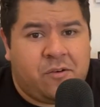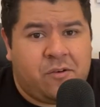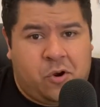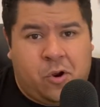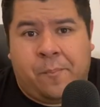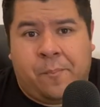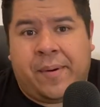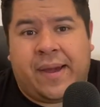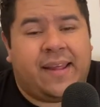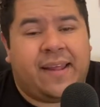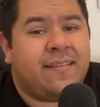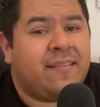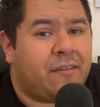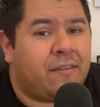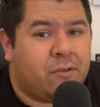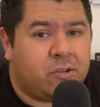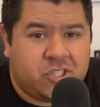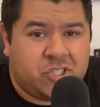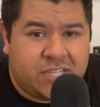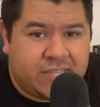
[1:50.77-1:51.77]
no parece
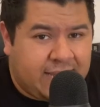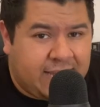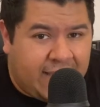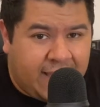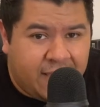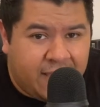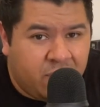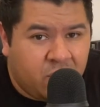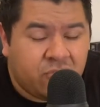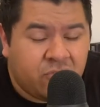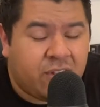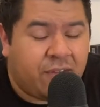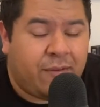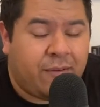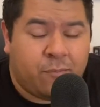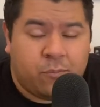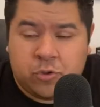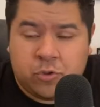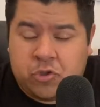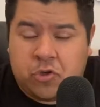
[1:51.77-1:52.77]
de 80 años, se ve
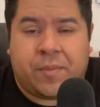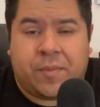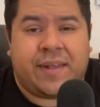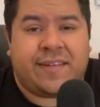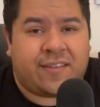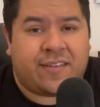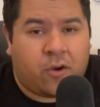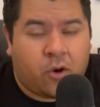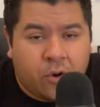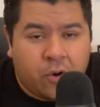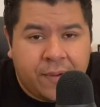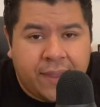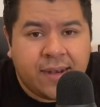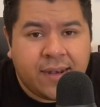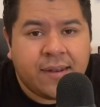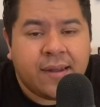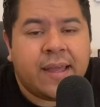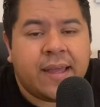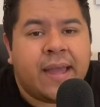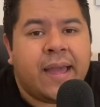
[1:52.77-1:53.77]
mucho más joven